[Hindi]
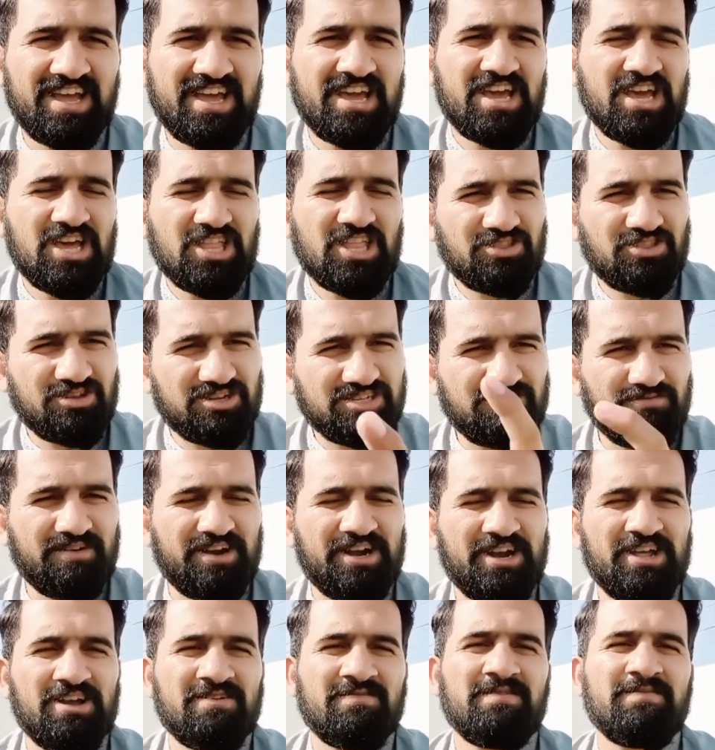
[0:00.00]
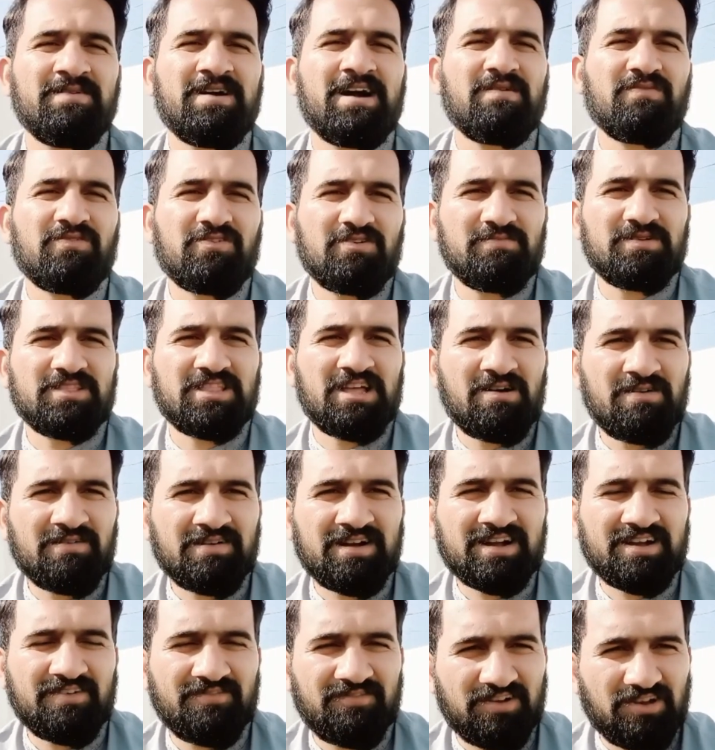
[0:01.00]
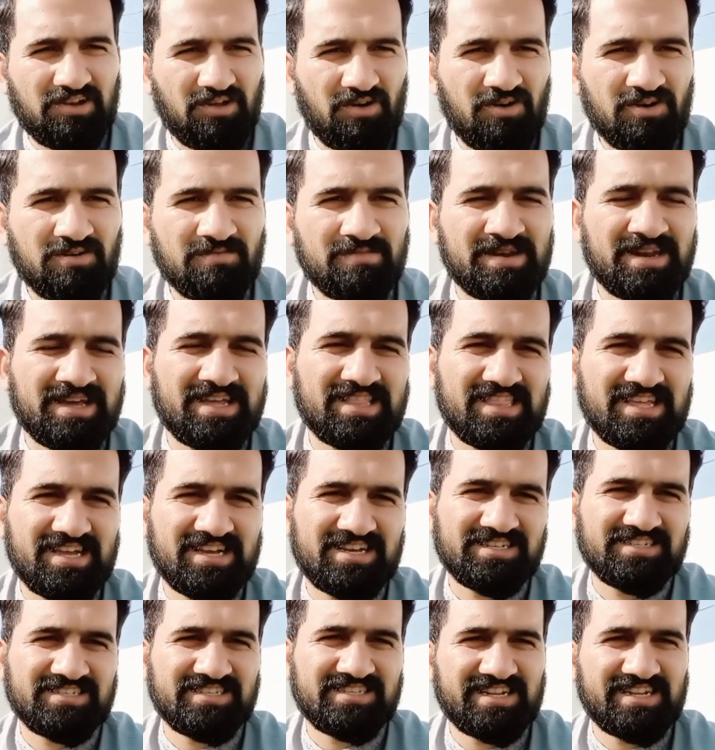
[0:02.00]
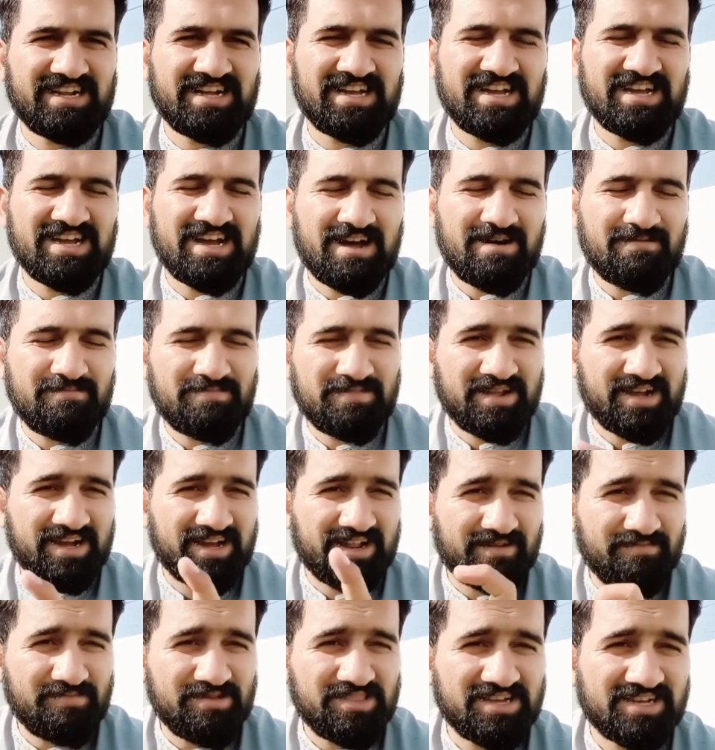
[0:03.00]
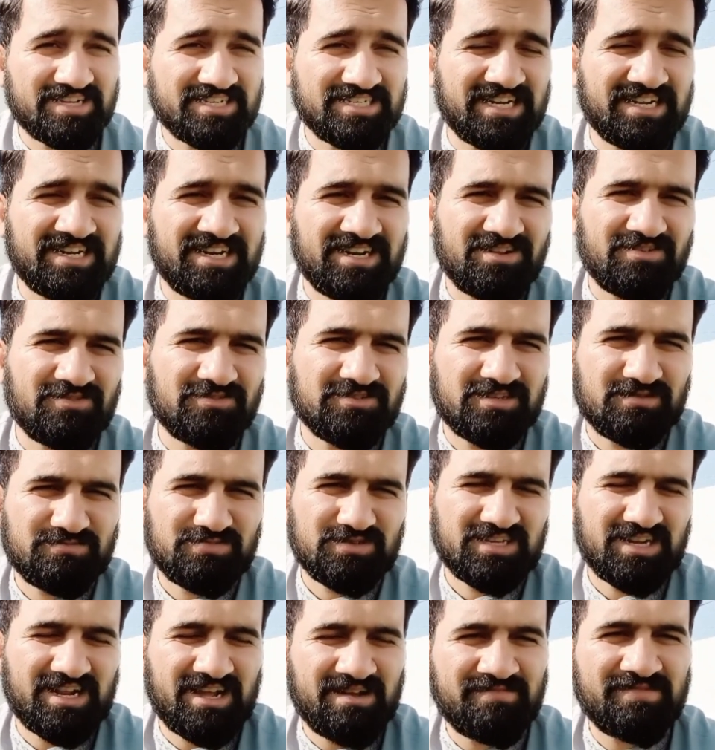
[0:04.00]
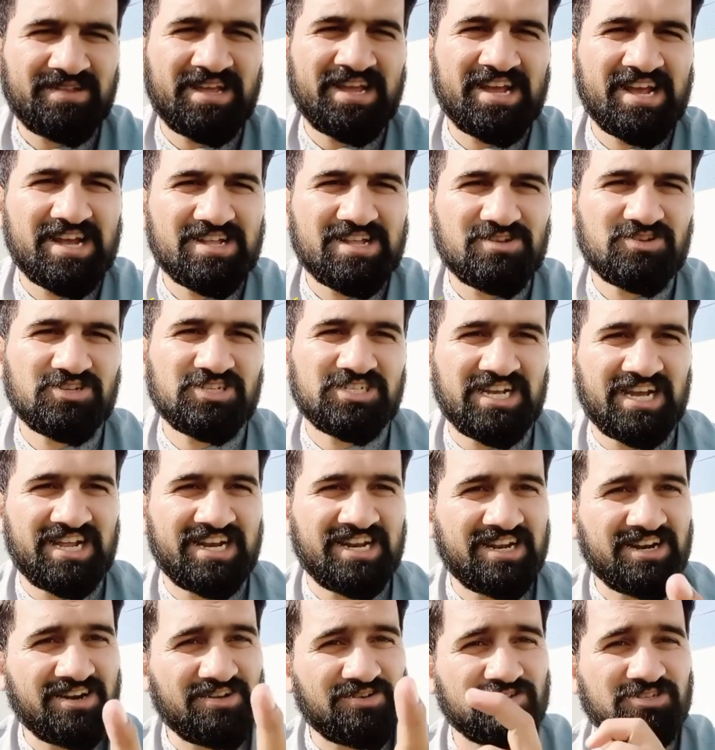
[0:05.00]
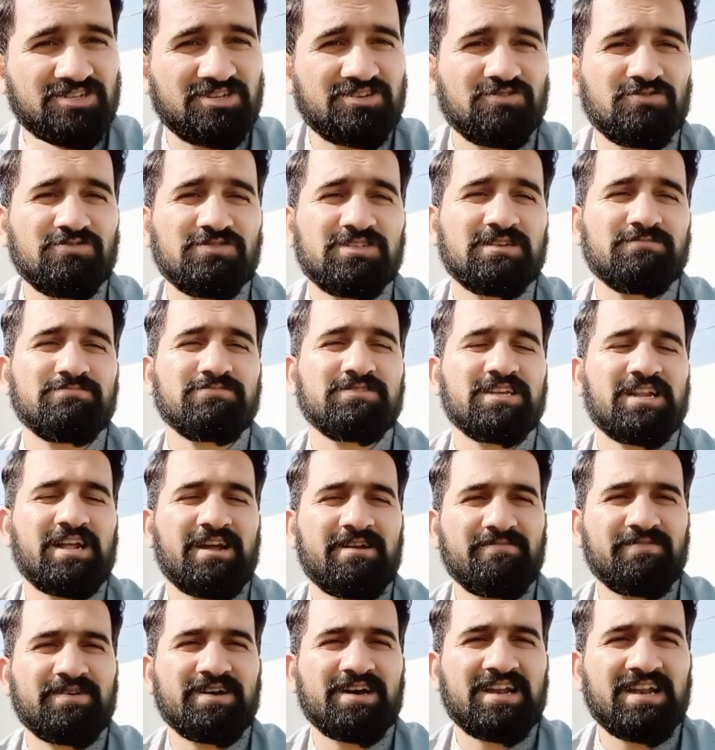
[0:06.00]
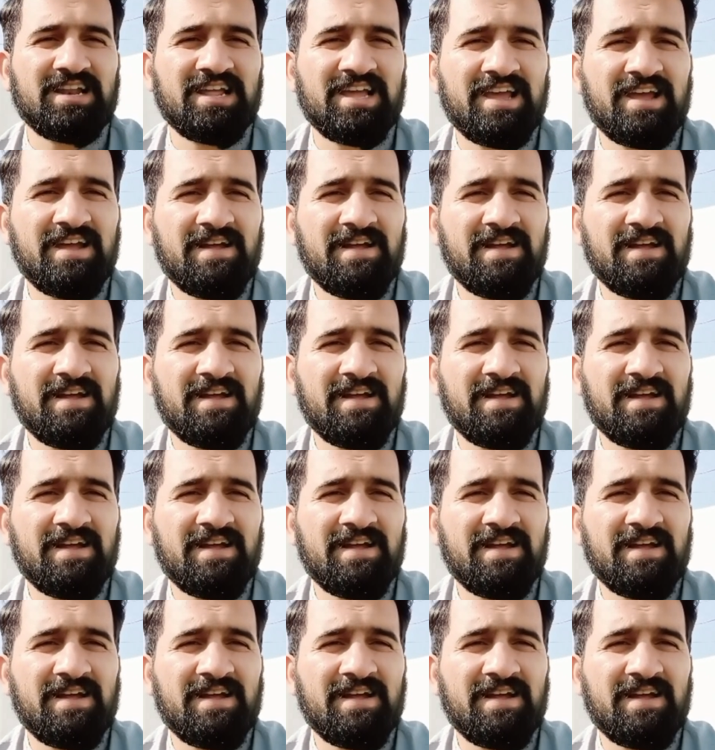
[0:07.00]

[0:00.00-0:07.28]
तो इस वीडियो में मैं आपको बताऊंगा कि व्लॉग बनाते किस तरह हैं आपने अगर अभी तक चैनल को सब्सक्राइब नहीं किया तो चैनल को ज़रूर सब्सक्राइब कर लें